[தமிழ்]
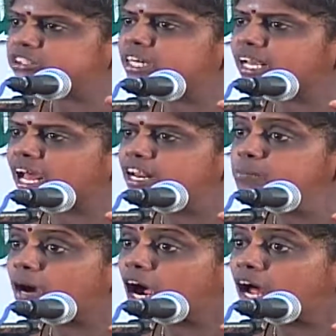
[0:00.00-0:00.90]
வச்சிருக்கிற
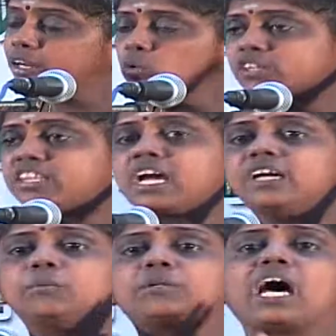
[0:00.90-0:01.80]
அன்பான்னு ஒருத்தி
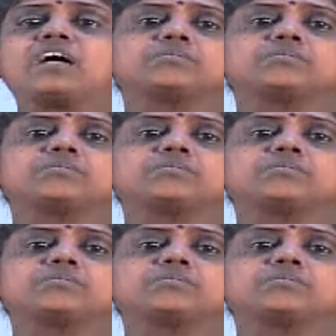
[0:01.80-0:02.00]
கேட்டுவிட்டா